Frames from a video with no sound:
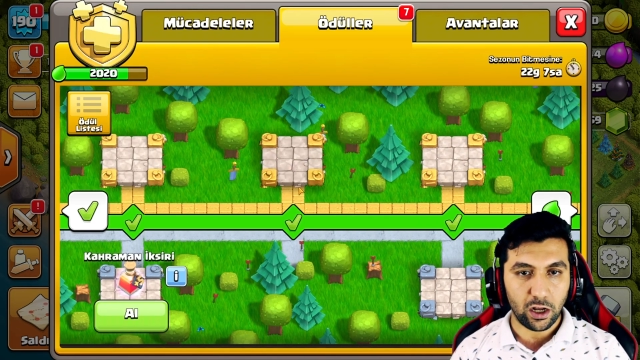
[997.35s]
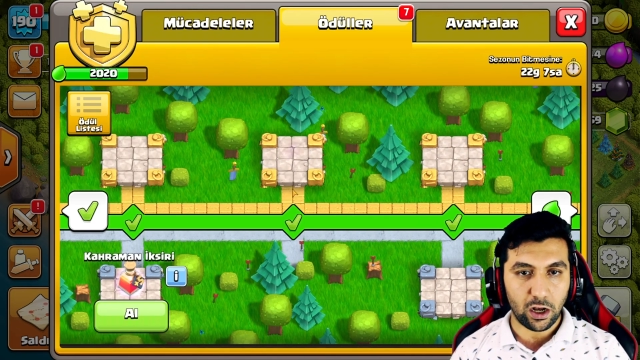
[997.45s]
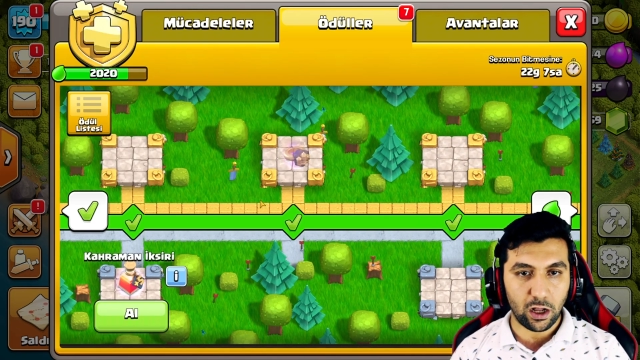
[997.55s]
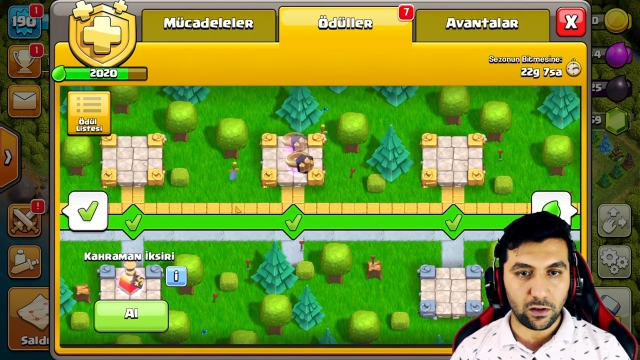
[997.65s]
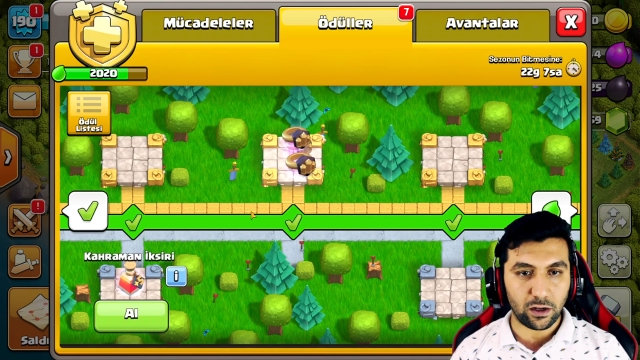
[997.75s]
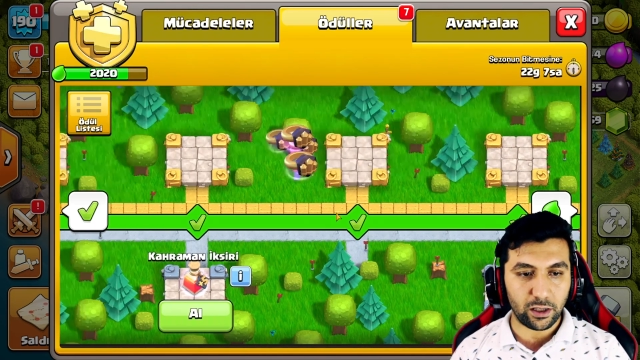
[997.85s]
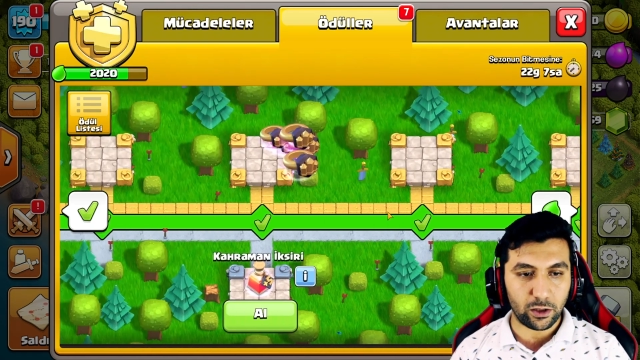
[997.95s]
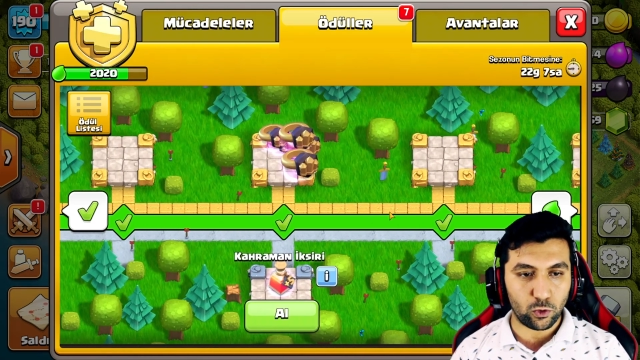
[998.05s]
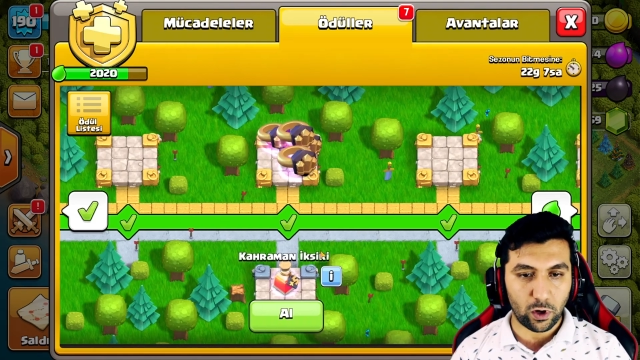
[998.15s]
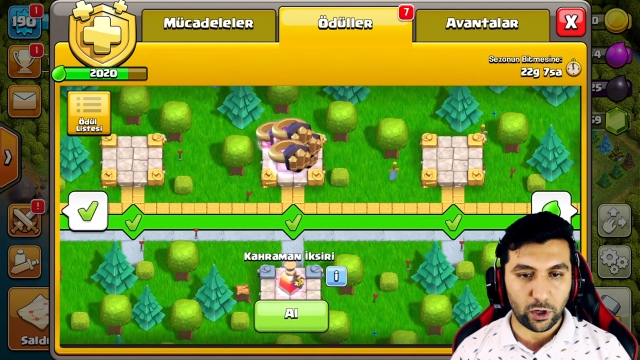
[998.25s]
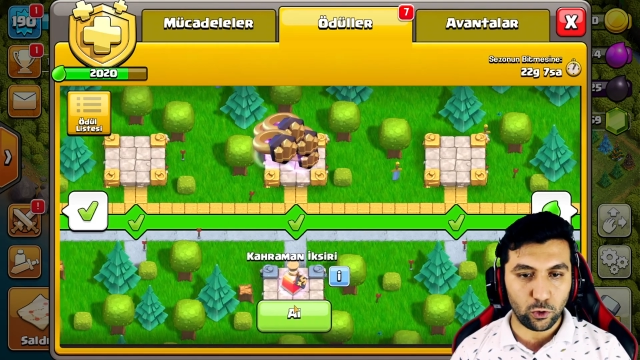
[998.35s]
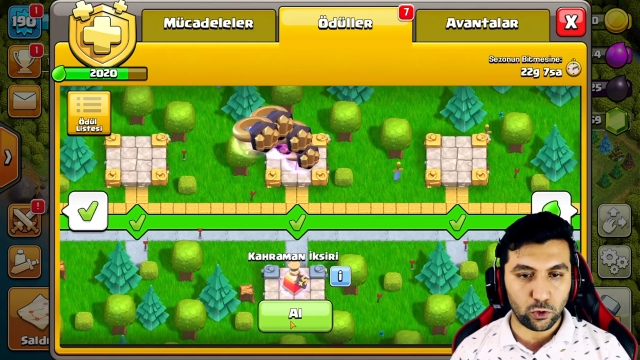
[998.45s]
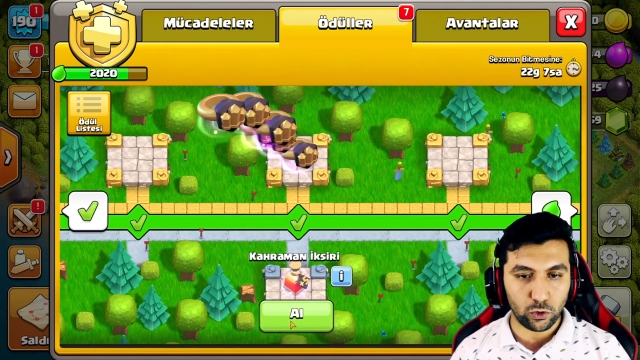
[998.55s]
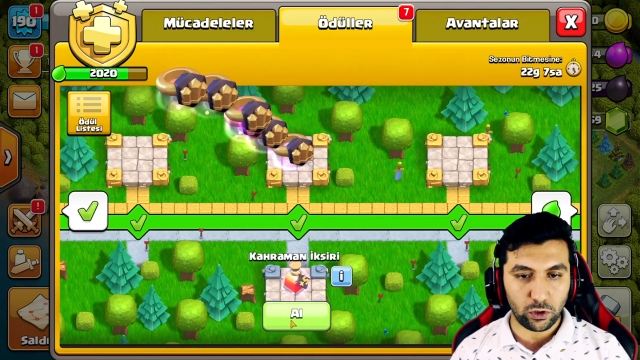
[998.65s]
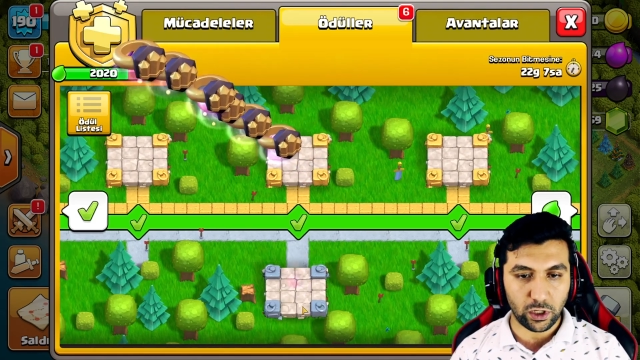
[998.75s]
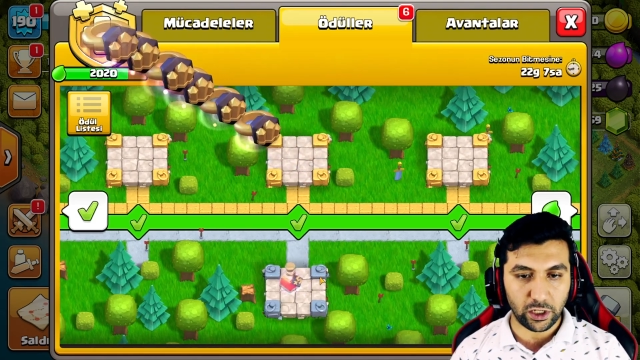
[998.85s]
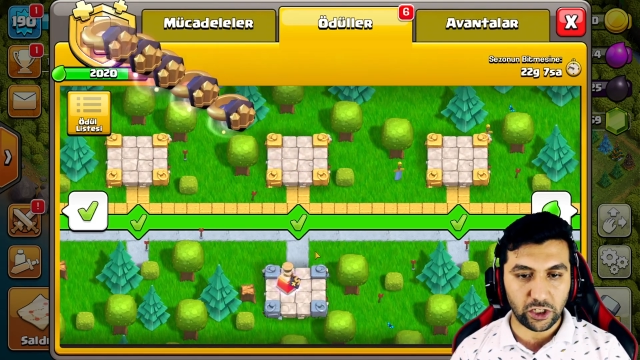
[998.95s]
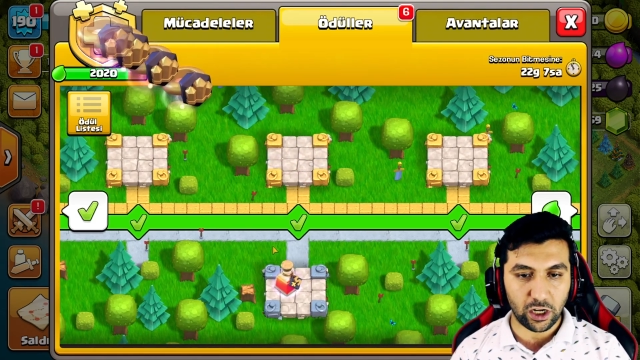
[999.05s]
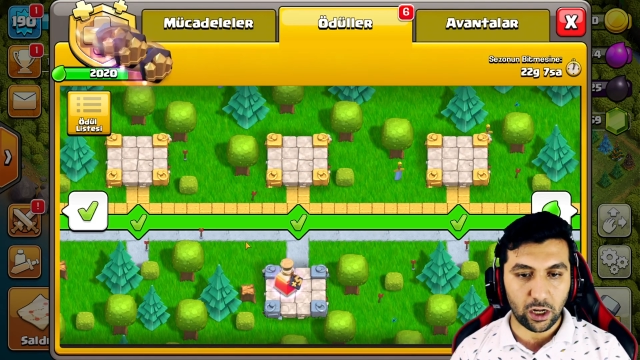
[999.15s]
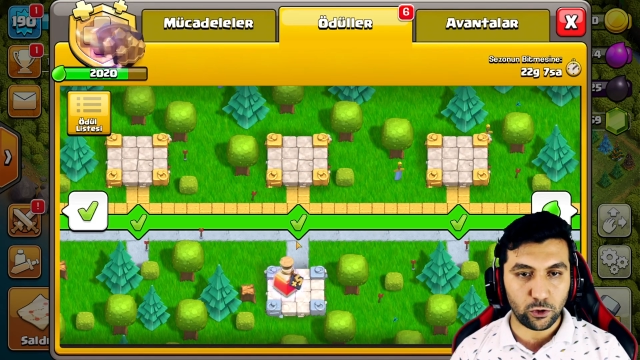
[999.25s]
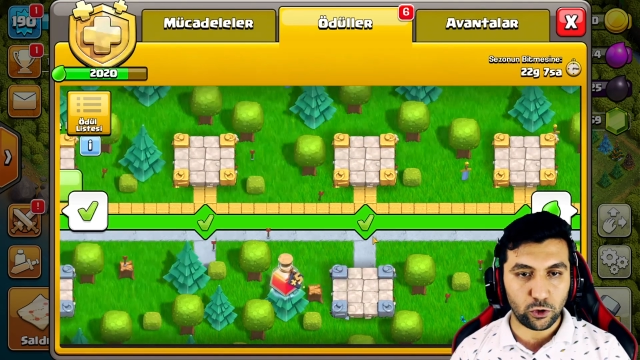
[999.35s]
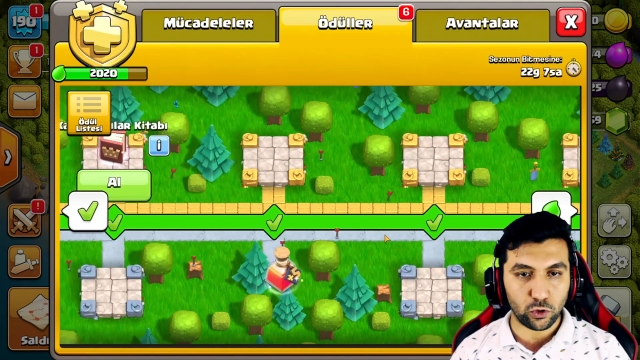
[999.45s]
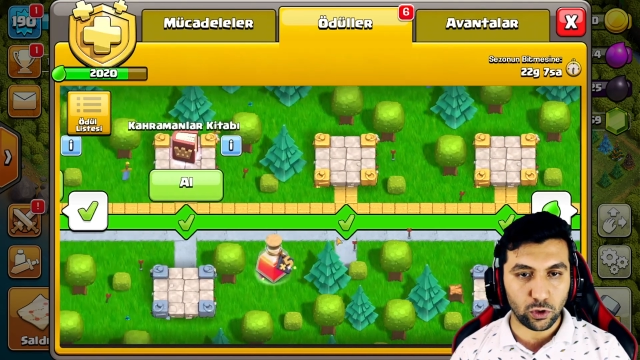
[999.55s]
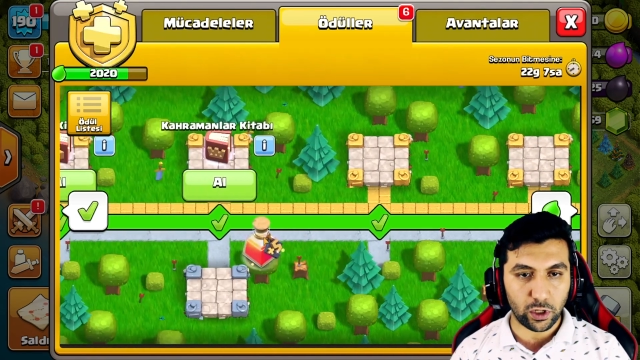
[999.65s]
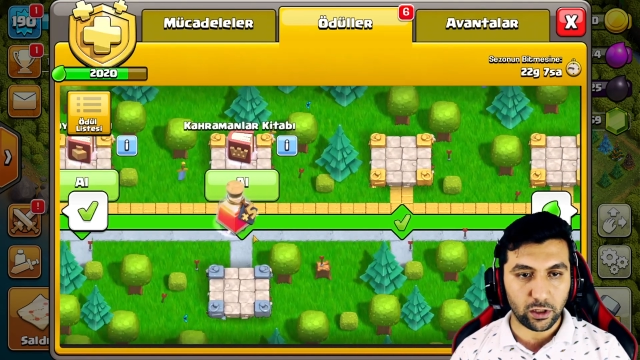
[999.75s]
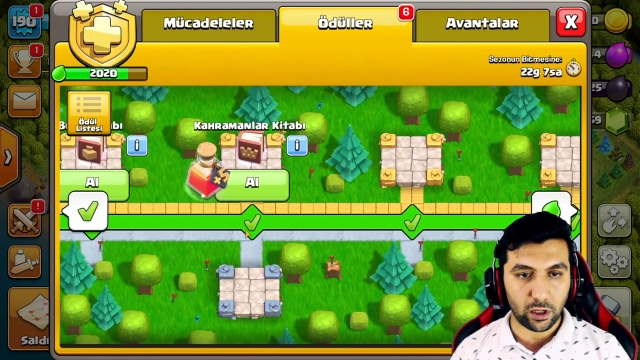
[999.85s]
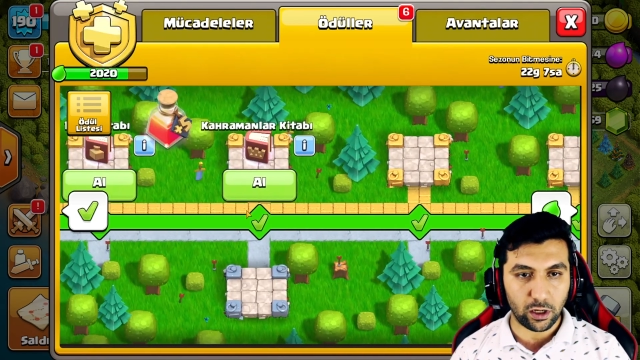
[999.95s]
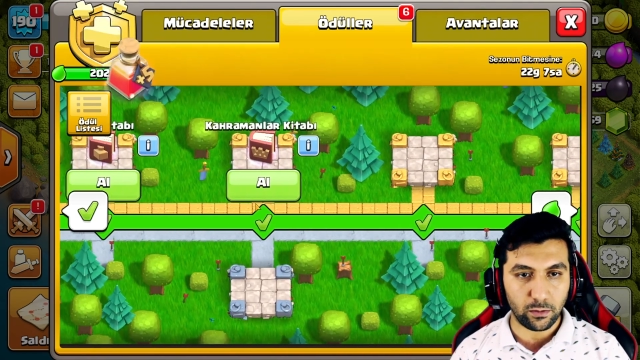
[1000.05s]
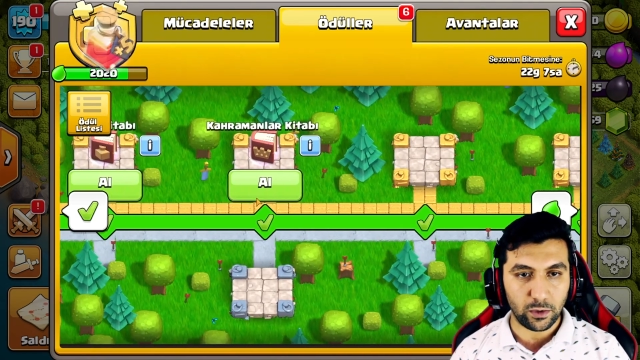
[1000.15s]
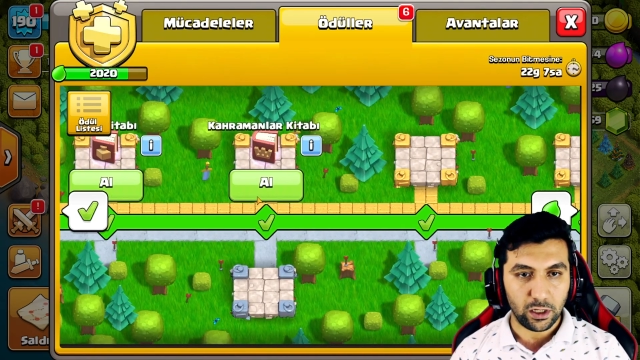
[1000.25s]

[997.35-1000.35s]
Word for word: 6 adet duvar yüzüğü yarayacak abi. Şunları da alalım.